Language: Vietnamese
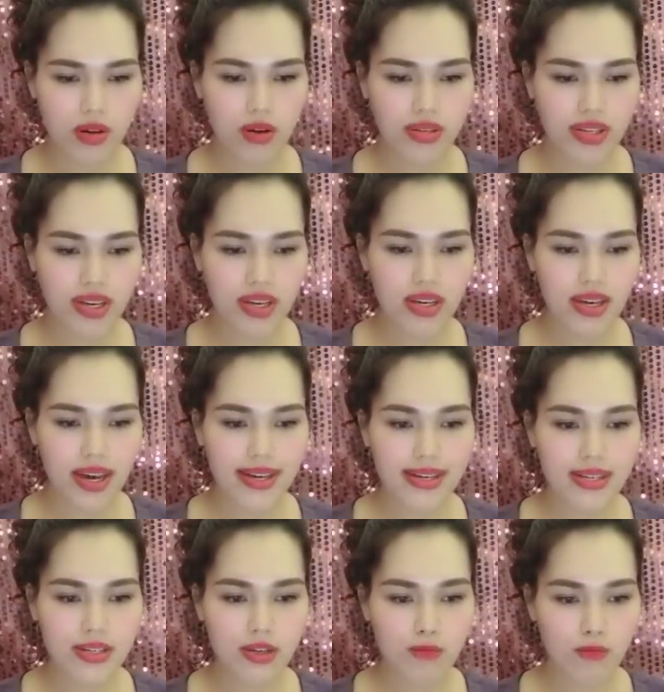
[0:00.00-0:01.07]
Con thấy
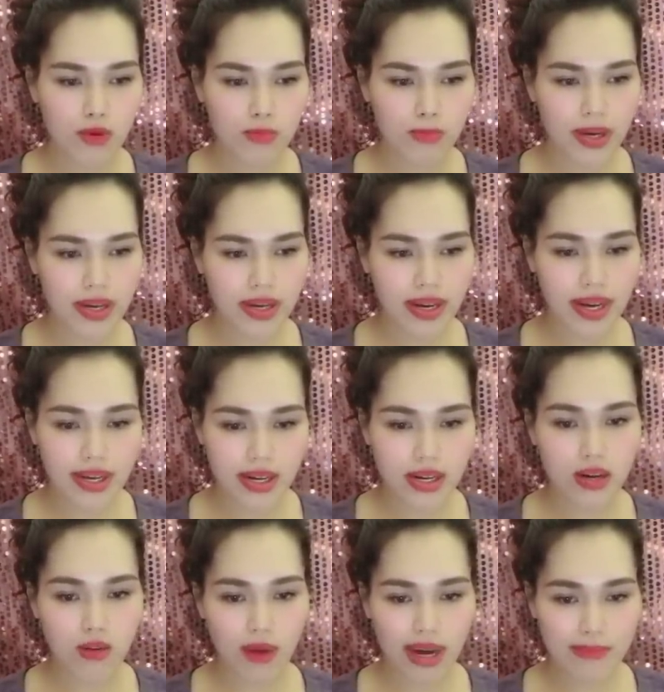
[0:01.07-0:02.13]
anh ấy sống một mình ngay ở
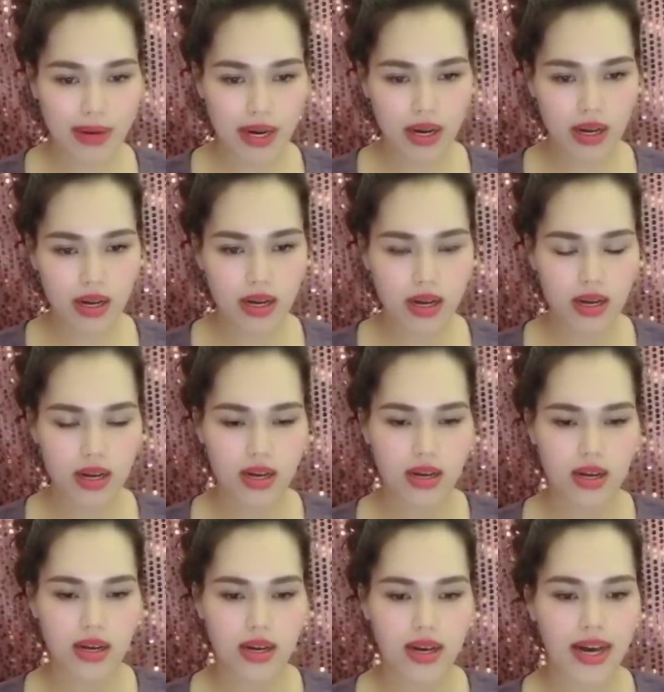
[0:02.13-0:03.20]
cơ quan mà.
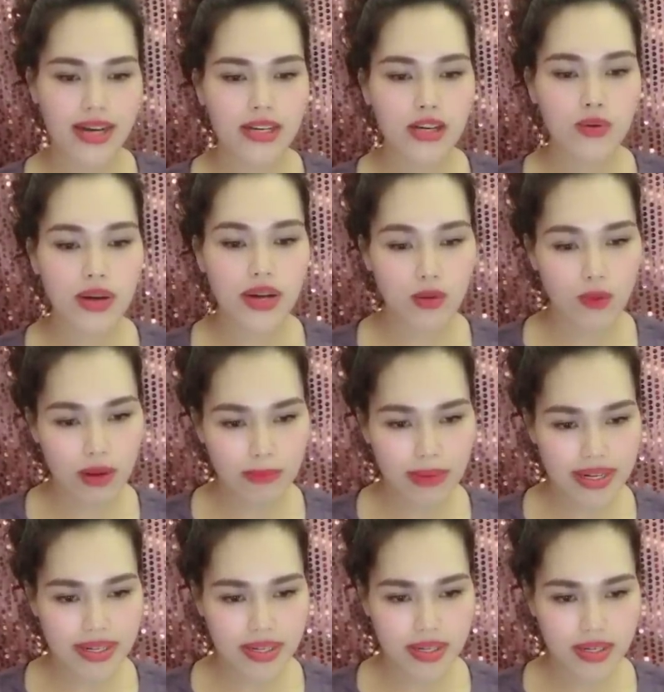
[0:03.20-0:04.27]
Anh ấy quê ở Quảng
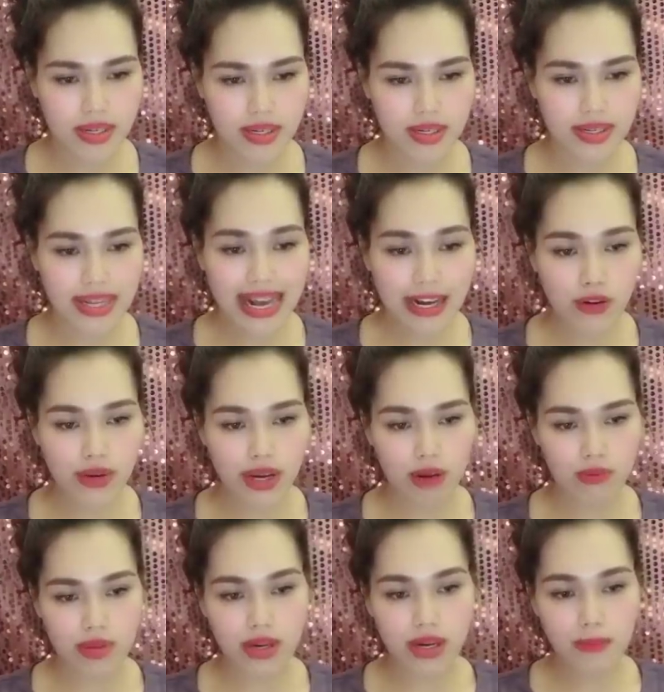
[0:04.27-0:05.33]
Bình, ra Hà Nội
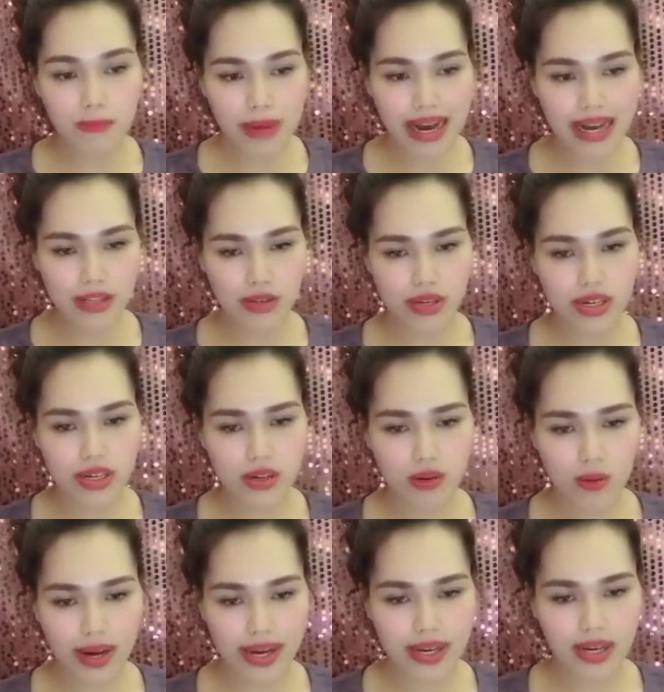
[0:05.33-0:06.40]
học từ cấp 3 rồi đi nước
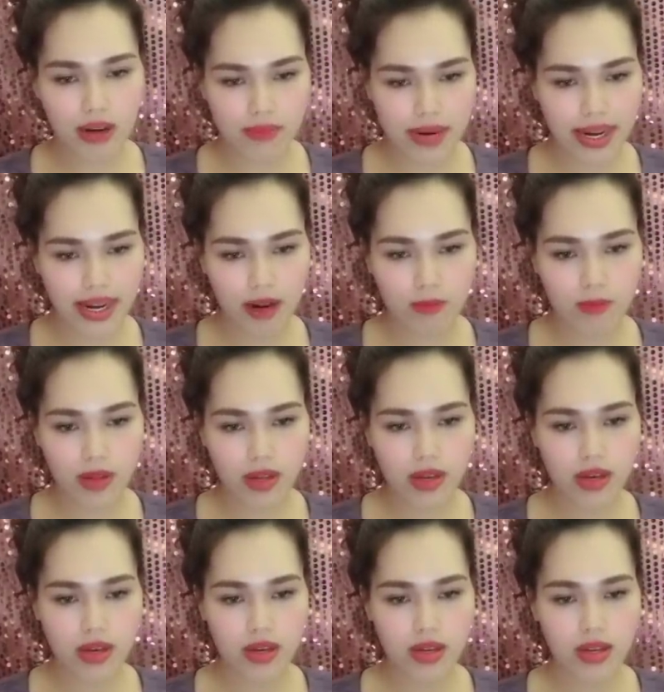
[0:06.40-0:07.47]
ngoài học đại học.
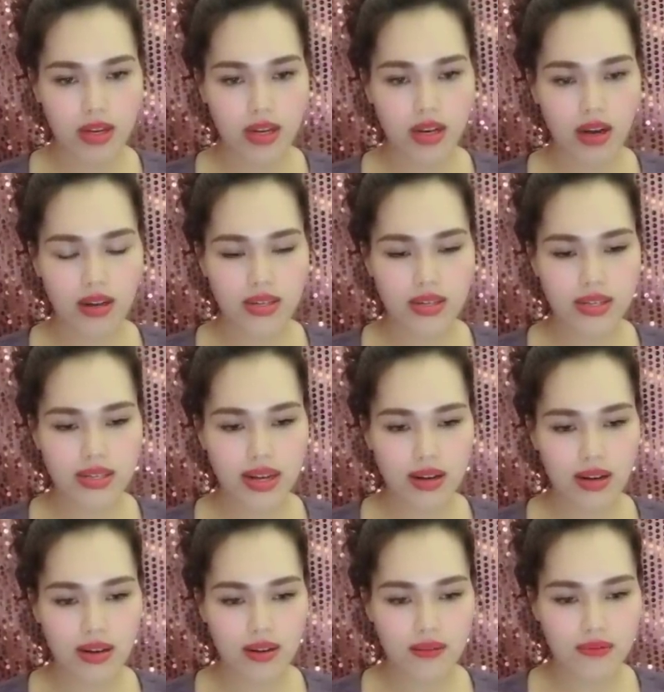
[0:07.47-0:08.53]
Nên nói
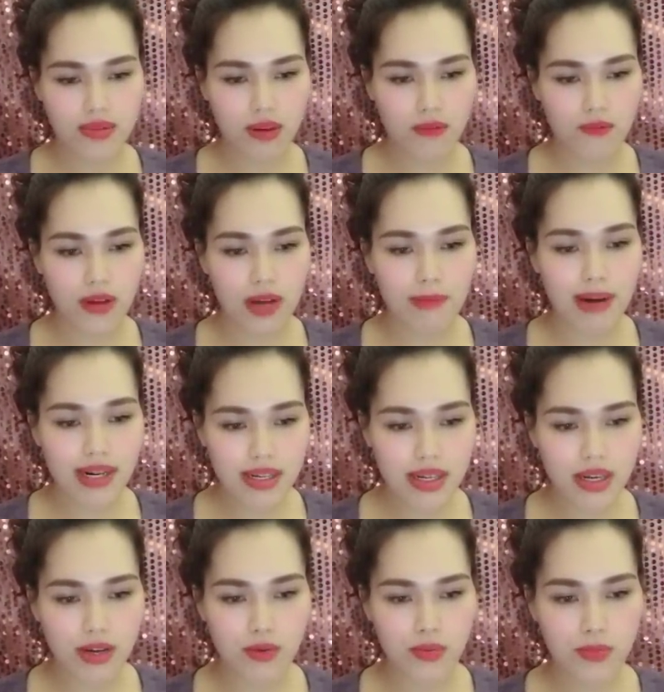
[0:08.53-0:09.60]
do giọng pha bóc
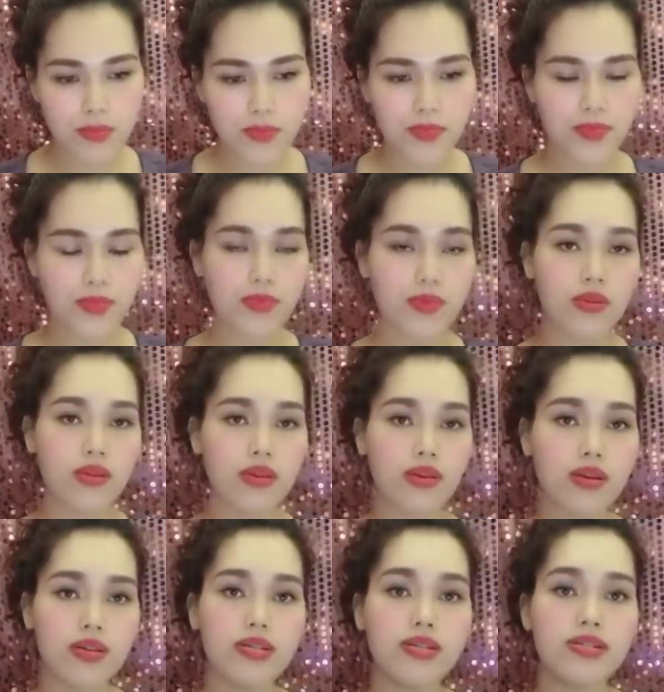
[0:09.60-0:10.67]
nhiều.
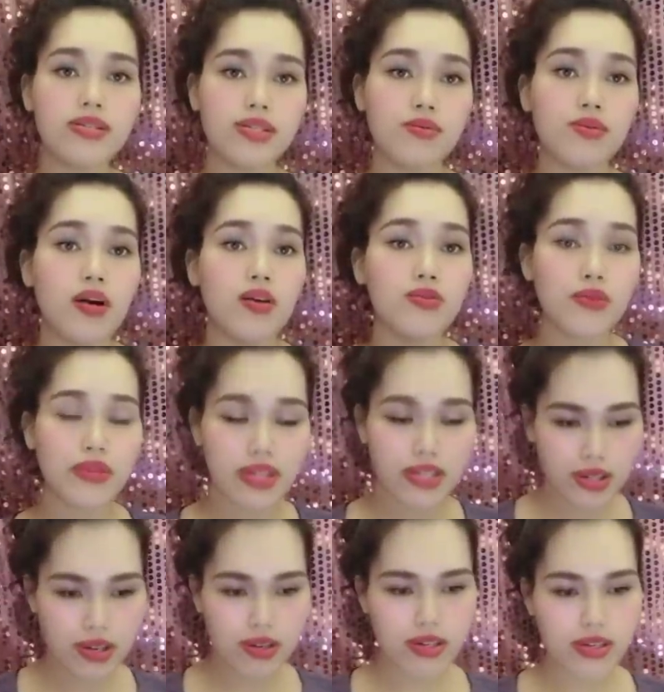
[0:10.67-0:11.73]
Sau đó tôi đi
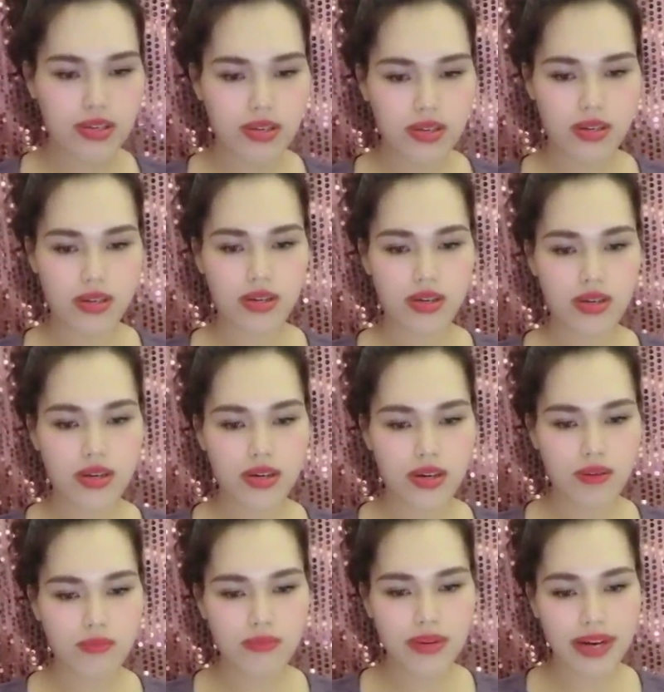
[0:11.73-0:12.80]
chơi,
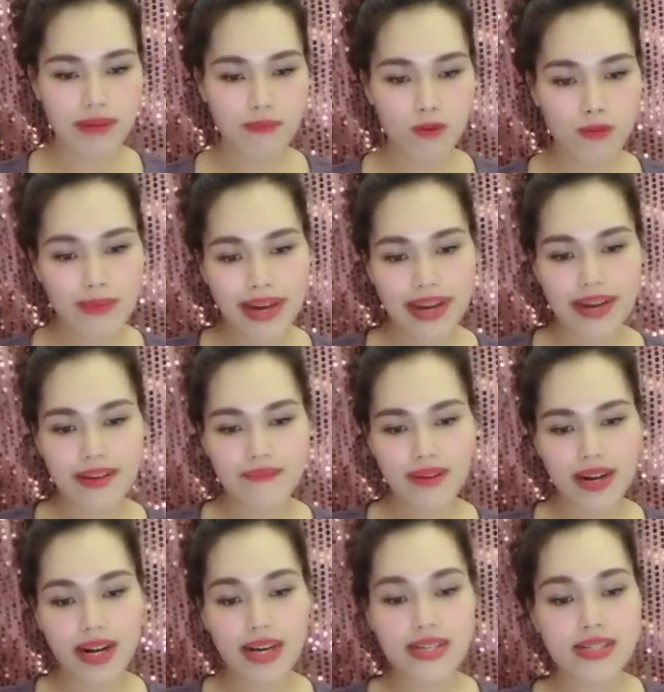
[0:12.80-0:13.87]
không nghe bố mẹ
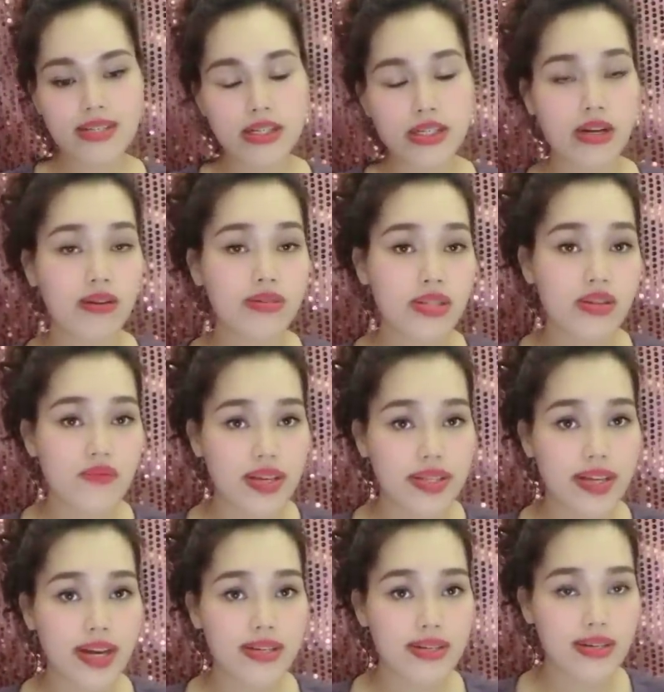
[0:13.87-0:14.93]
và các anh chị nói gì về
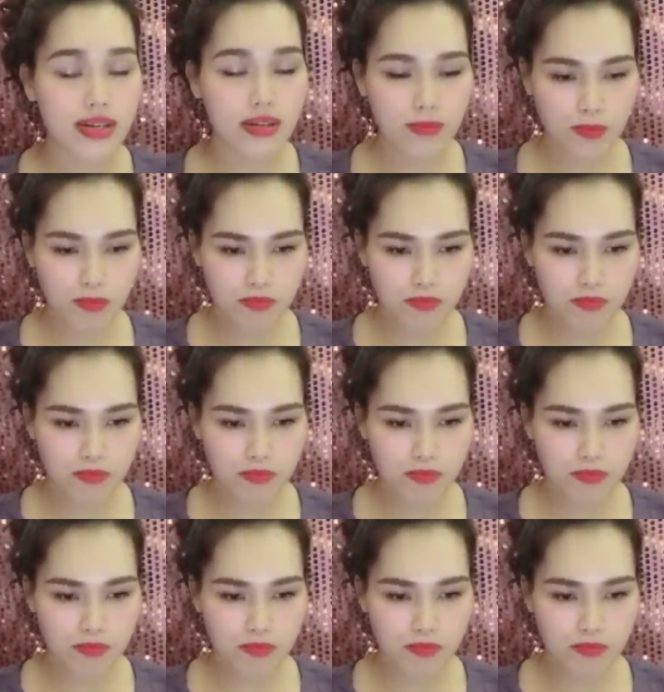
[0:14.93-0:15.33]
anh ta nữa.